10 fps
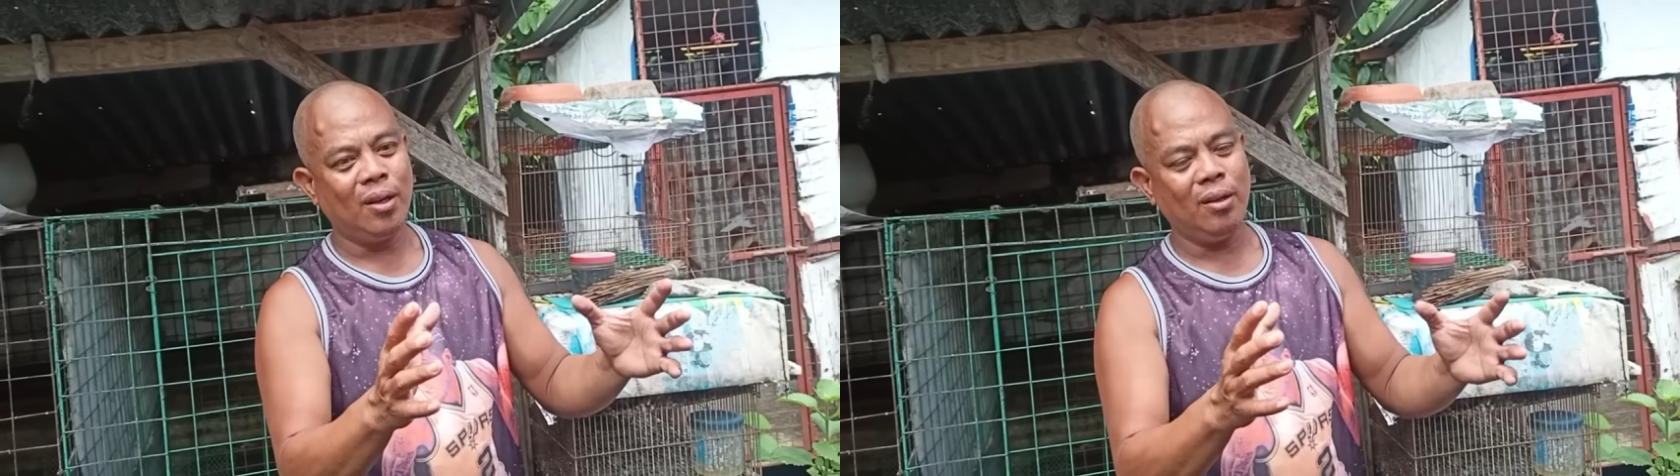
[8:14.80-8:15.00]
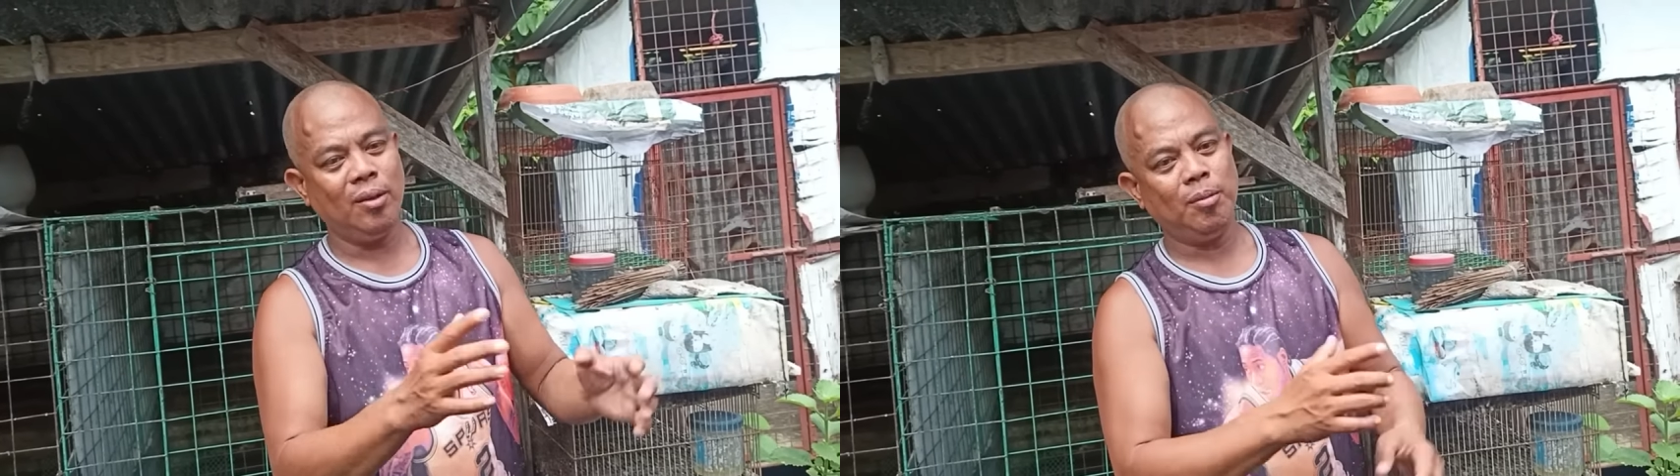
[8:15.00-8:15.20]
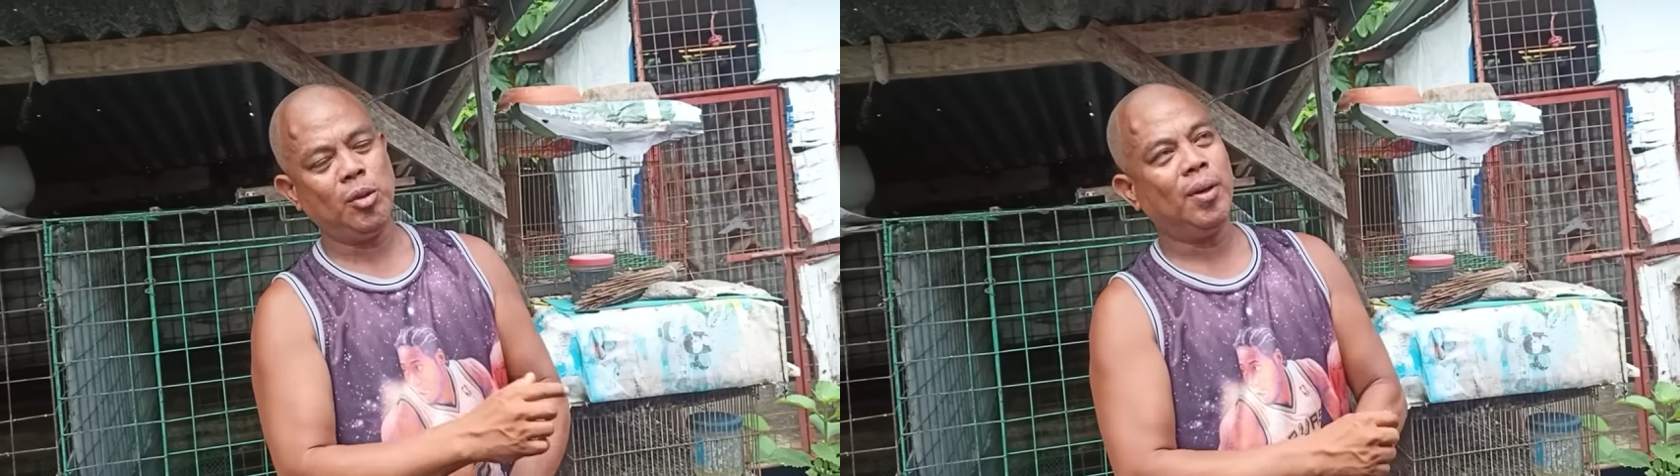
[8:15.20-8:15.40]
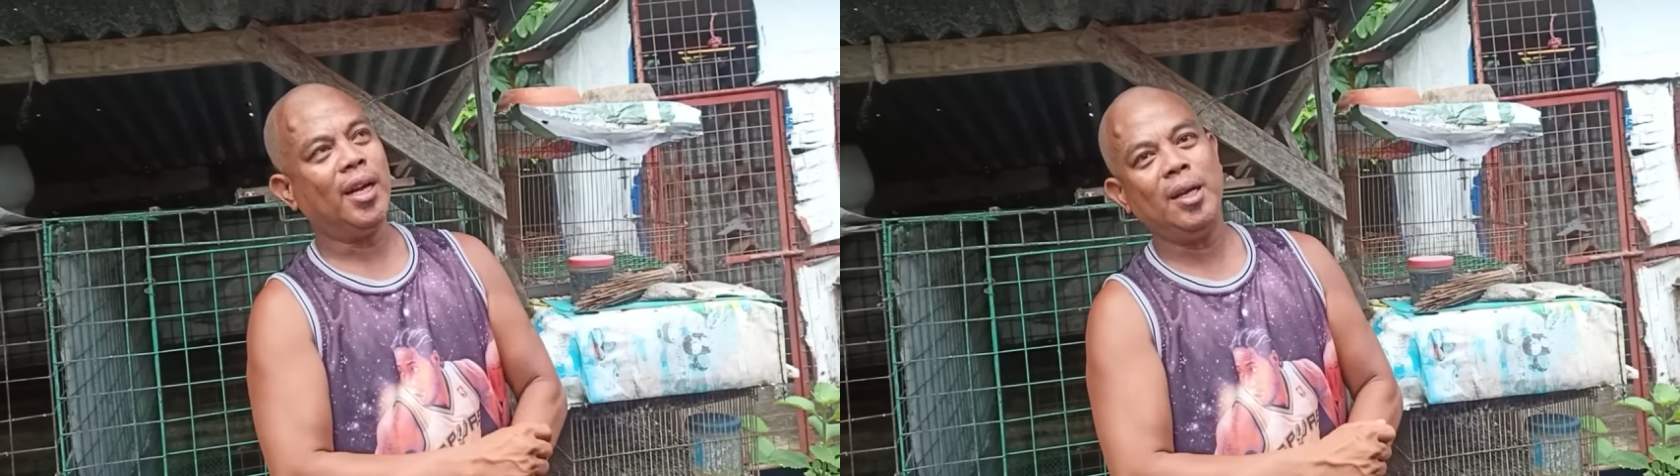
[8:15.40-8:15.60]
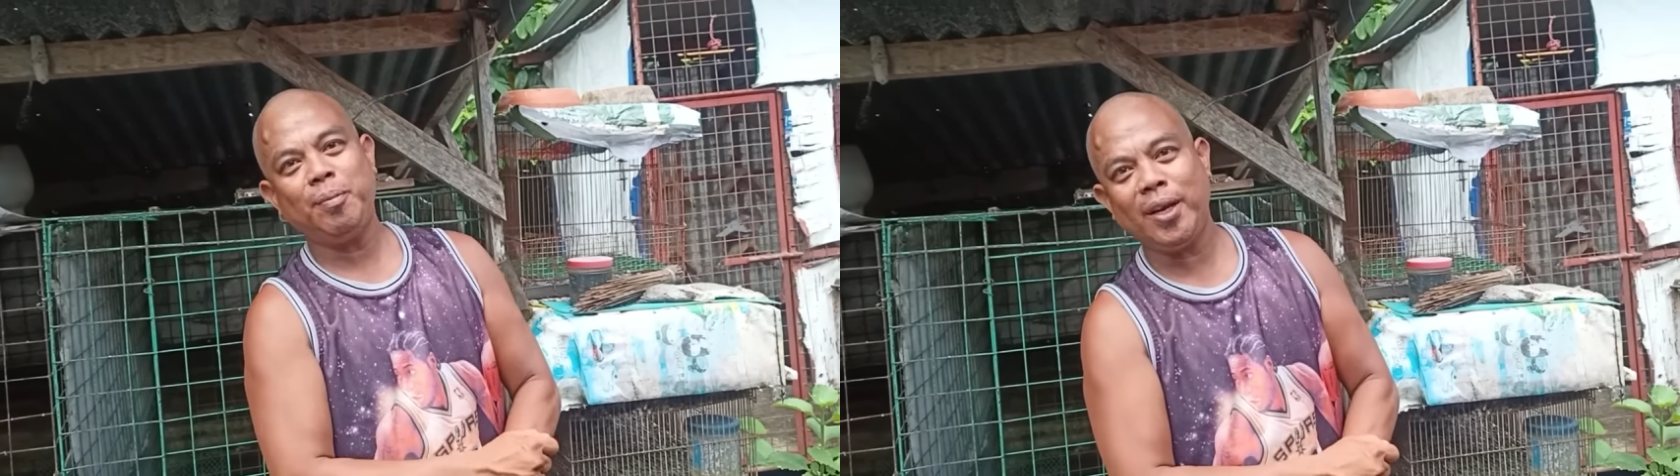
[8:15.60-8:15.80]
ah, mas
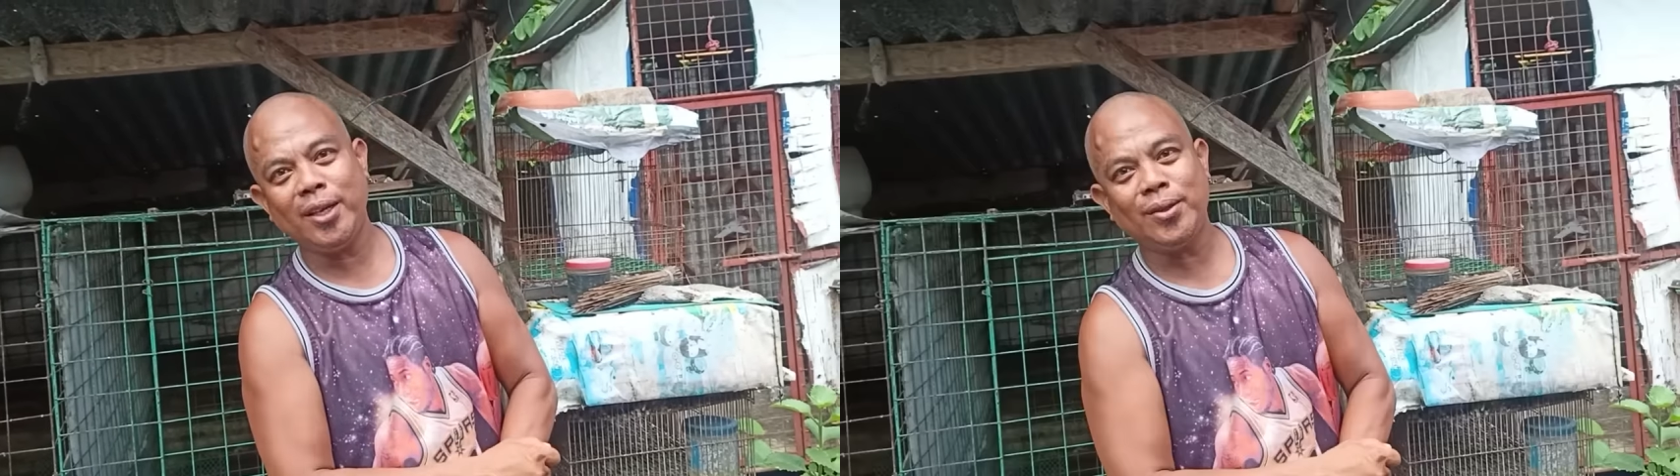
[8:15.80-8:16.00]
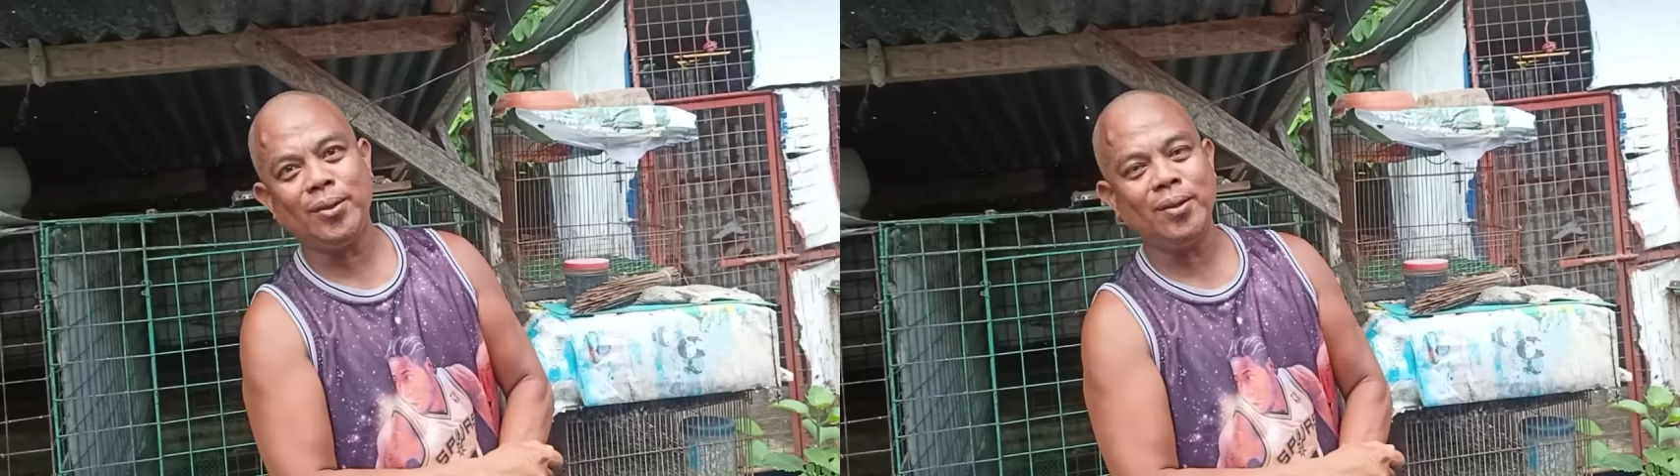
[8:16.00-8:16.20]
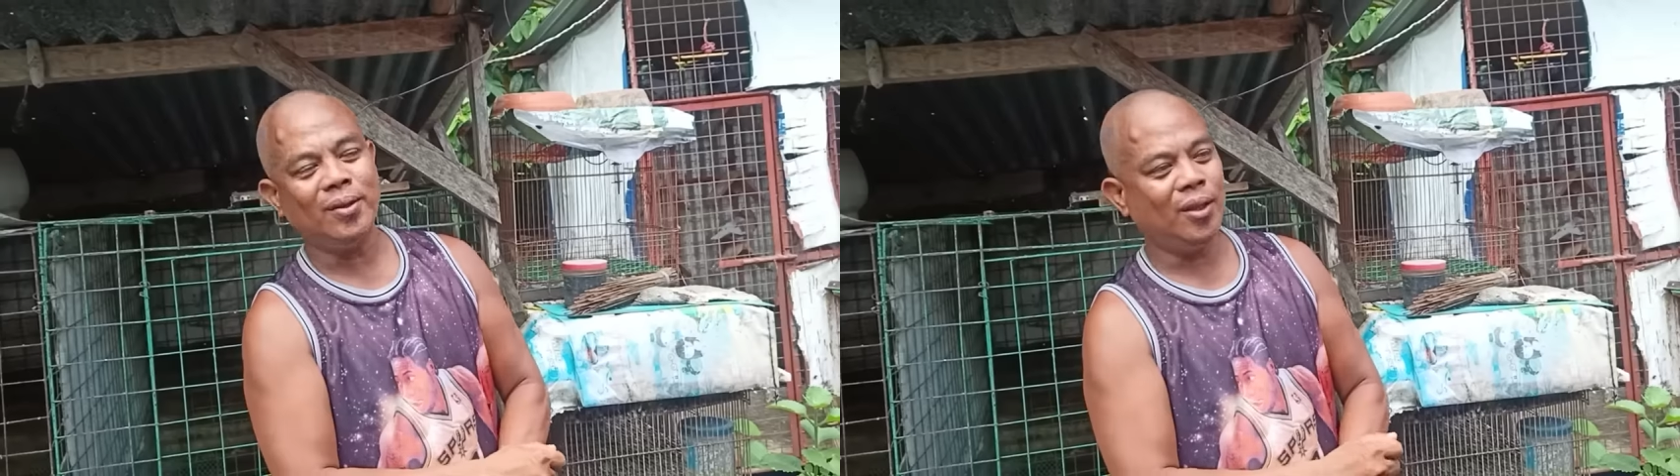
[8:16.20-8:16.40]
magaling pala ito.